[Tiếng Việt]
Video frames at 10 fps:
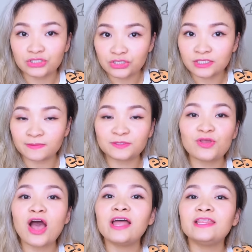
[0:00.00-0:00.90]
chưa
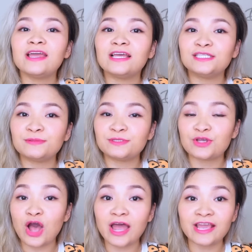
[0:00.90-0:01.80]
subscribe thì hãy
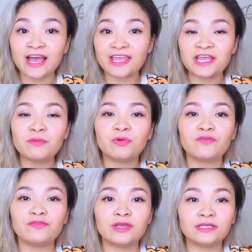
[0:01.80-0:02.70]
subscribe ngay nhé
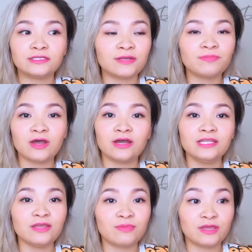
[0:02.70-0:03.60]
bởi vì sắp
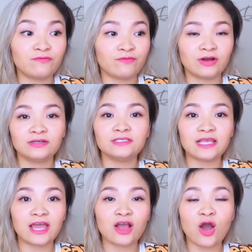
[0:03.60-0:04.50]
tới thì Bi vẫn
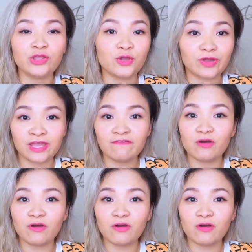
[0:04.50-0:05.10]
sẽ có nhiều cái